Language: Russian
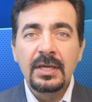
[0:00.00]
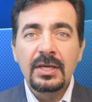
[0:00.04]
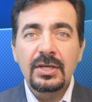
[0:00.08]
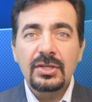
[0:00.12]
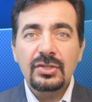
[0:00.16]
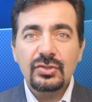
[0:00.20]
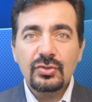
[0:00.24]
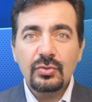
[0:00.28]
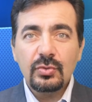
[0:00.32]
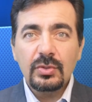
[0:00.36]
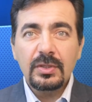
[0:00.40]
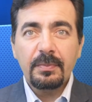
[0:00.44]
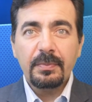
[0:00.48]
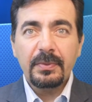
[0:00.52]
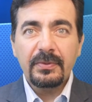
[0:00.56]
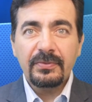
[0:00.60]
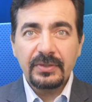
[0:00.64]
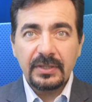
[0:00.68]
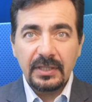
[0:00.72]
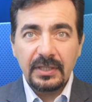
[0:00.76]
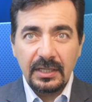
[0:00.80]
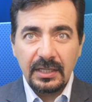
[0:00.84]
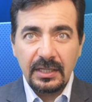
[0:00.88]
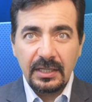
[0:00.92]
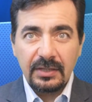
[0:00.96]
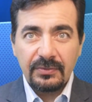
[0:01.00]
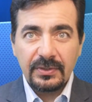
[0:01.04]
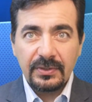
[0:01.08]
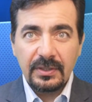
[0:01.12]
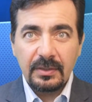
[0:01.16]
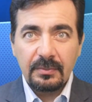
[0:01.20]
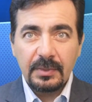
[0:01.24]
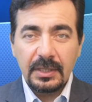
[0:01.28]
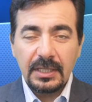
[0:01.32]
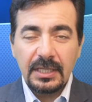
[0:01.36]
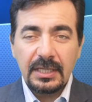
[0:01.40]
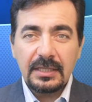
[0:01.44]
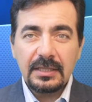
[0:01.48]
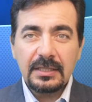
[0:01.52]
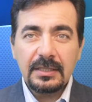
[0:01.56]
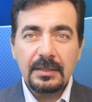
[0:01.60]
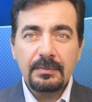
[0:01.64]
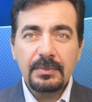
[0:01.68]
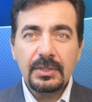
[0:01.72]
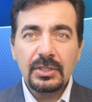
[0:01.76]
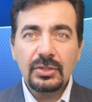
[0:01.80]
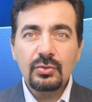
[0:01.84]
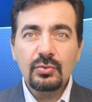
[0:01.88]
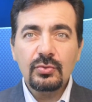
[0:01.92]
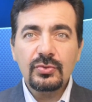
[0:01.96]
Судя по фотографиям, эта
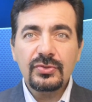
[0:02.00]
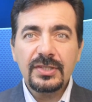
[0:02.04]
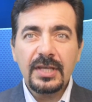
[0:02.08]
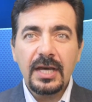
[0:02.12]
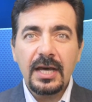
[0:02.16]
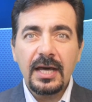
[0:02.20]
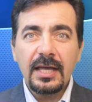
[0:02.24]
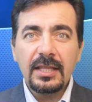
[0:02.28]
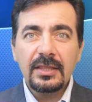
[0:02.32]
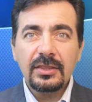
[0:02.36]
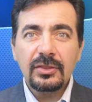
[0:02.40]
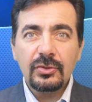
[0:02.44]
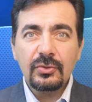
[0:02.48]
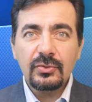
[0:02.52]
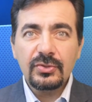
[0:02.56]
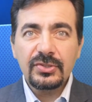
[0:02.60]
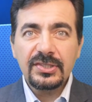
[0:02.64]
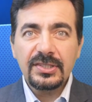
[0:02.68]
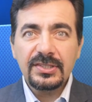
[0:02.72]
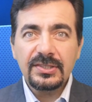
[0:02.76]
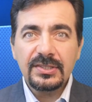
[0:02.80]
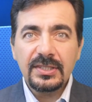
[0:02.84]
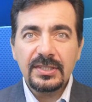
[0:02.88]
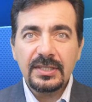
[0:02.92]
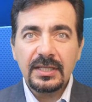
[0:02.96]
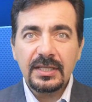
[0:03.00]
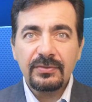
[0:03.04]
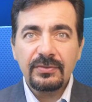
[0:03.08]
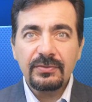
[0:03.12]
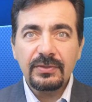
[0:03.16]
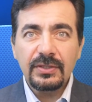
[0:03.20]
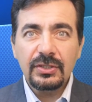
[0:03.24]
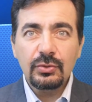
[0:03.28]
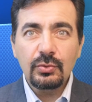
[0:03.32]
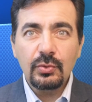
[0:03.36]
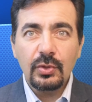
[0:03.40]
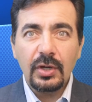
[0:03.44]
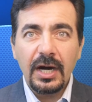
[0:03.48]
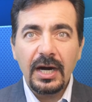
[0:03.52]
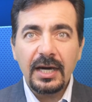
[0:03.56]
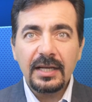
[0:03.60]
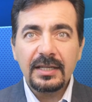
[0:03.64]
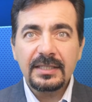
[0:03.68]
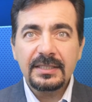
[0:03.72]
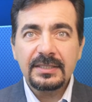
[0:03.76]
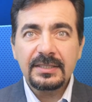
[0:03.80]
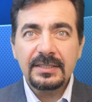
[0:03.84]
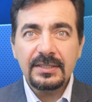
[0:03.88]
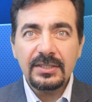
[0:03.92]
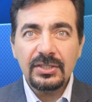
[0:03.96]
медуза относится к виду
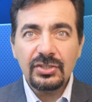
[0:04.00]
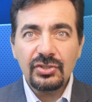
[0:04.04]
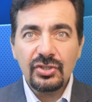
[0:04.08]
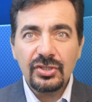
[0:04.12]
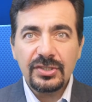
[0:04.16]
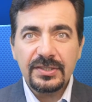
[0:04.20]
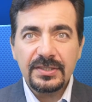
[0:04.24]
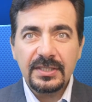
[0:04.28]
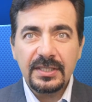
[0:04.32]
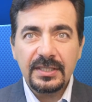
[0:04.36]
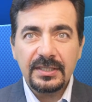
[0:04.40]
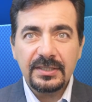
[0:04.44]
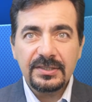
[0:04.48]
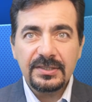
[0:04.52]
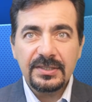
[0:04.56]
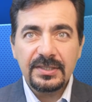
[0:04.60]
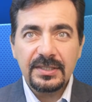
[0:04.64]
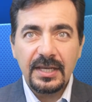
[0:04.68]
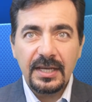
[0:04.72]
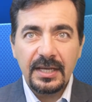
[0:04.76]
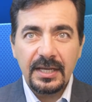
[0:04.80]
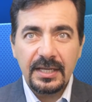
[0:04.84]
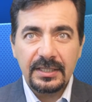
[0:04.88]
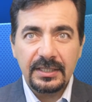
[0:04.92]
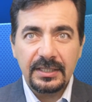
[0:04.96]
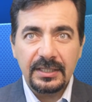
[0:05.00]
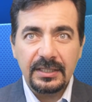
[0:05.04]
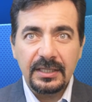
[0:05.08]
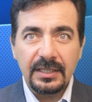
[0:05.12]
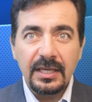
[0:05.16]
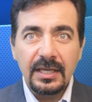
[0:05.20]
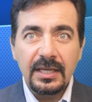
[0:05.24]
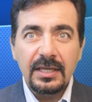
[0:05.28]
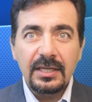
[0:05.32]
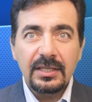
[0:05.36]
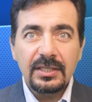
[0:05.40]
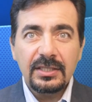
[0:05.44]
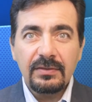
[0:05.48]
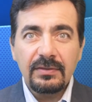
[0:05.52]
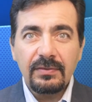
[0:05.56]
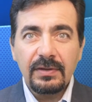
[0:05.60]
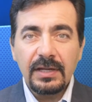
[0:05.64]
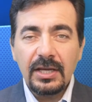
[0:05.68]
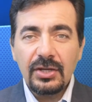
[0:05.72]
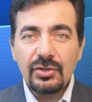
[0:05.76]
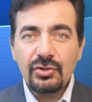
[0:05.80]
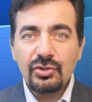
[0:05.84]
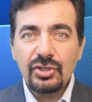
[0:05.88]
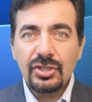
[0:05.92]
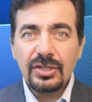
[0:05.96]
арктических цианий,
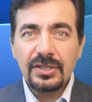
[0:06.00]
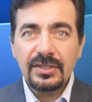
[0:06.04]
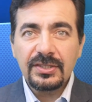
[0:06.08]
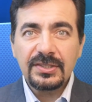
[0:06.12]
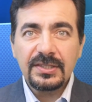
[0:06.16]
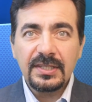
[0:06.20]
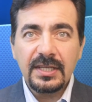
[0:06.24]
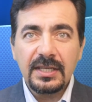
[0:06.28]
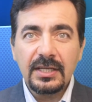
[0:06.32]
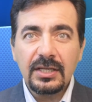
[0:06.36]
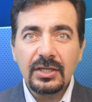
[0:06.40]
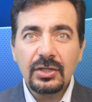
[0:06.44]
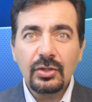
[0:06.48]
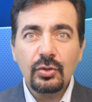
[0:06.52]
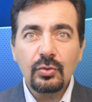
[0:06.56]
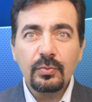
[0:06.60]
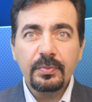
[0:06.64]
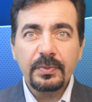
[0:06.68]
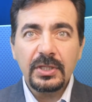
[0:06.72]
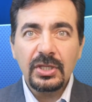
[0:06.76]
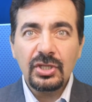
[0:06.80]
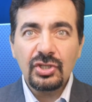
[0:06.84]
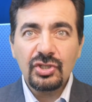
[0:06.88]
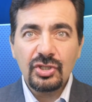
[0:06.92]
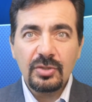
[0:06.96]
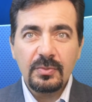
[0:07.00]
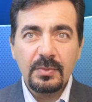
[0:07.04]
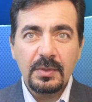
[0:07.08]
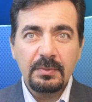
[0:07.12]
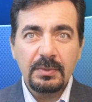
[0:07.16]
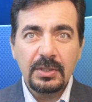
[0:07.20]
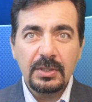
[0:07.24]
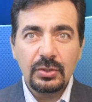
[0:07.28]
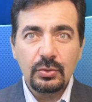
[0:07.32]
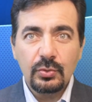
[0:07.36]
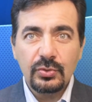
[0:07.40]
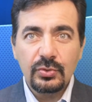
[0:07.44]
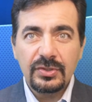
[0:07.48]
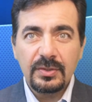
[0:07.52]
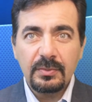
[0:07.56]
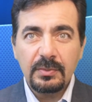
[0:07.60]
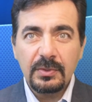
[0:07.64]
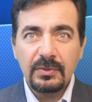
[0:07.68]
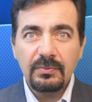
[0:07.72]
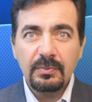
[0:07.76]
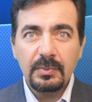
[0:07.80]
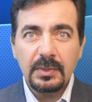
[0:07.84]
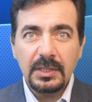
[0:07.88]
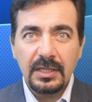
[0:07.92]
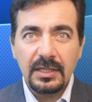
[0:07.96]
являющихся крупнейшими медузами
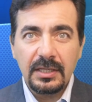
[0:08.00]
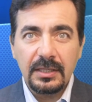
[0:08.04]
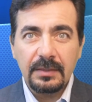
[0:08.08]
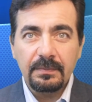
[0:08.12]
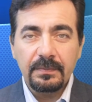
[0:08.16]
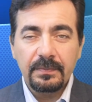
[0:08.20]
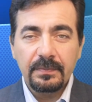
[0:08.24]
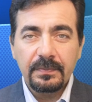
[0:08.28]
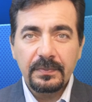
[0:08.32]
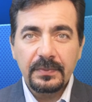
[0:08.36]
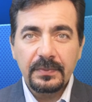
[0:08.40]
в мире –